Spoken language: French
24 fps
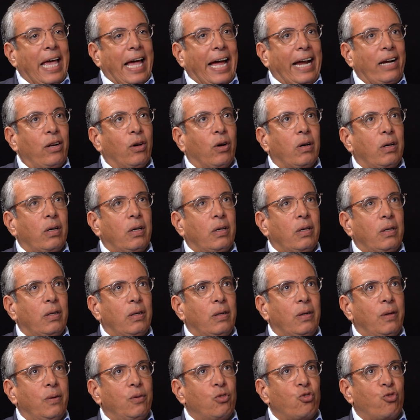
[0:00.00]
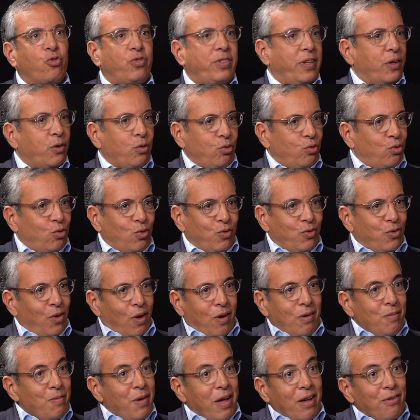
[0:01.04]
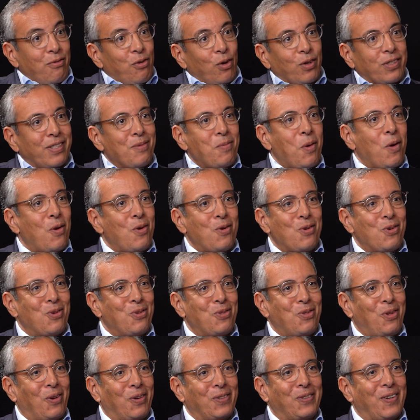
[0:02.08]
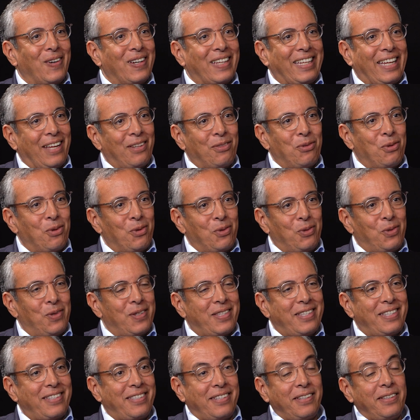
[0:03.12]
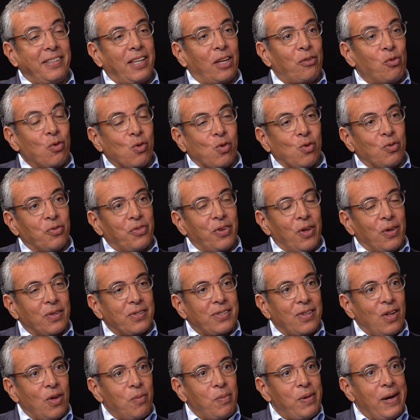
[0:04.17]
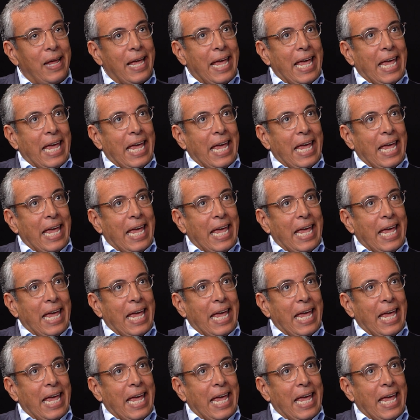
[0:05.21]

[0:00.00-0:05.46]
Alors, euh, je vous écoute souvent, bah forcément, dans, le cadre de, ces interviews qu'on fait ensemble,